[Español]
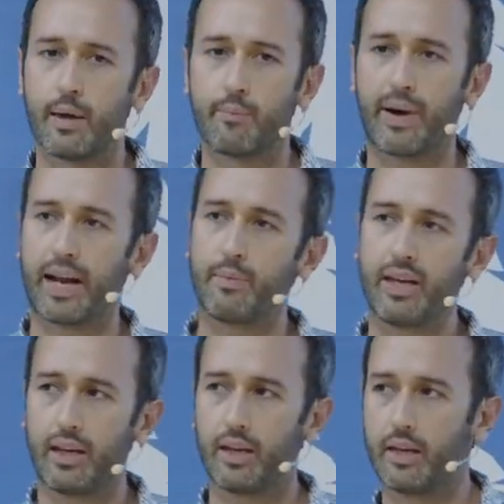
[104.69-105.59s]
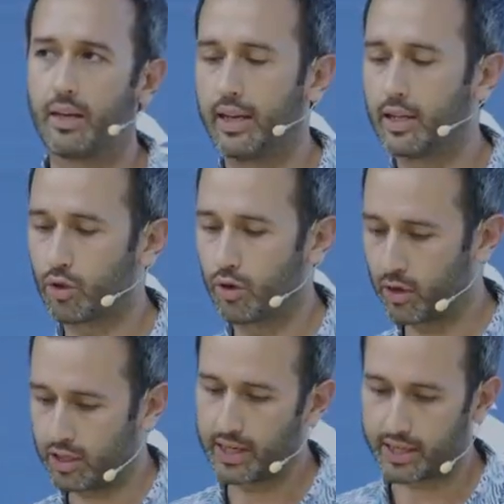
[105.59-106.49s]
Para mí eso no
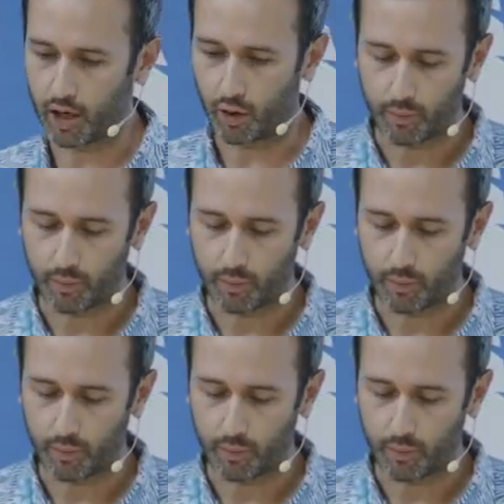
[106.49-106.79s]
es el SEO.